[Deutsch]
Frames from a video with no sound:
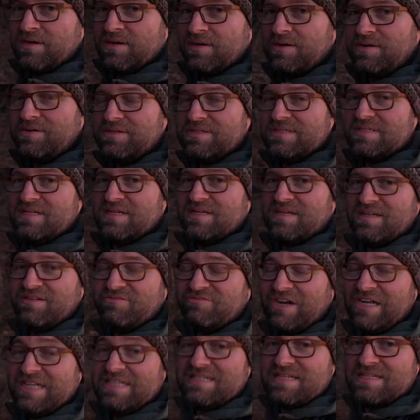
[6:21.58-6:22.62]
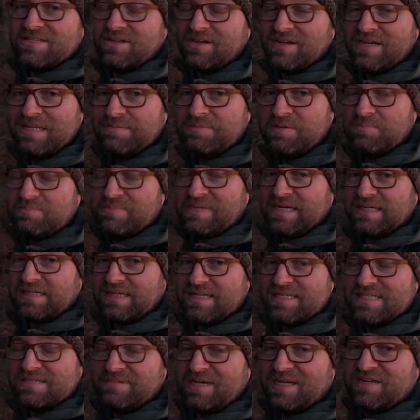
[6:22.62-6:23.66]
Und falls die Sonne nicht mitmacht,
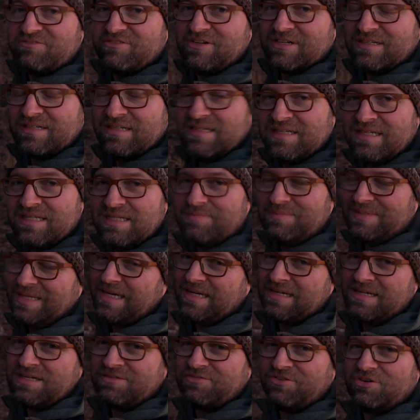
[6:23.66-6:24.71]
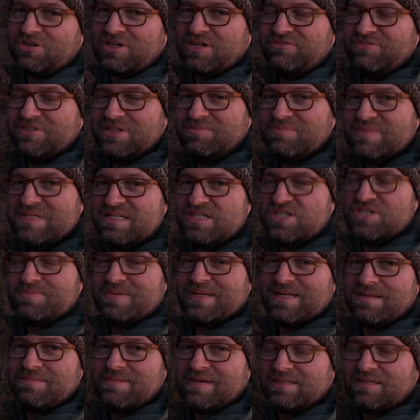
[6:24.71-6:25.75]
ganz am Anfang im Gegenlicht fotografieren, ein bisschen
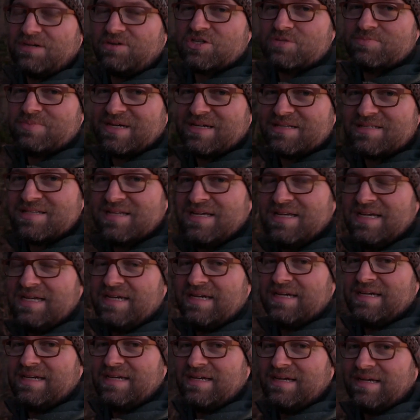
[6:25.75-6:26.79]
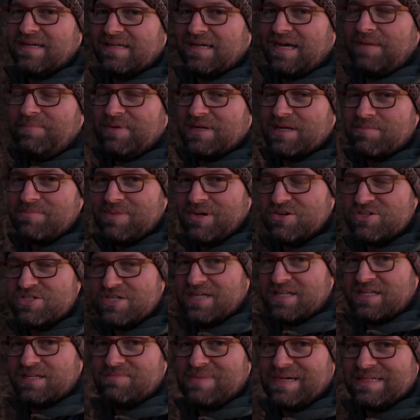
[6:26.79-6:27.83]
später macht auch Spaß. Gerade bei den
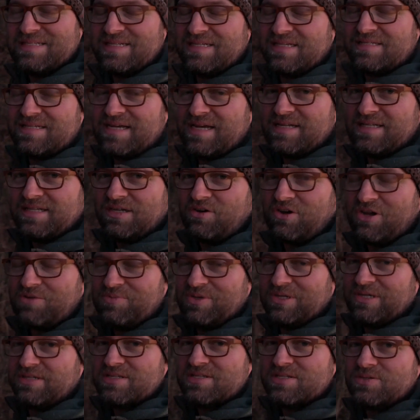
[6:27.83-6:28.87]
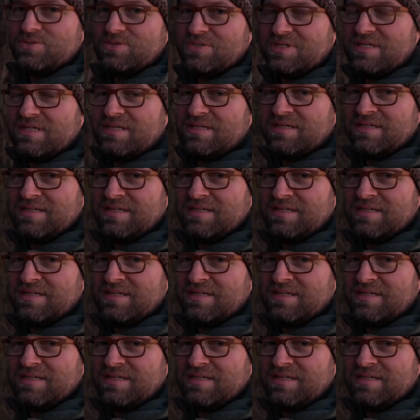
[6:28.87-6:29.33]
Blausteinchen macht sich jetzt eigentlich auch immer ganz gut.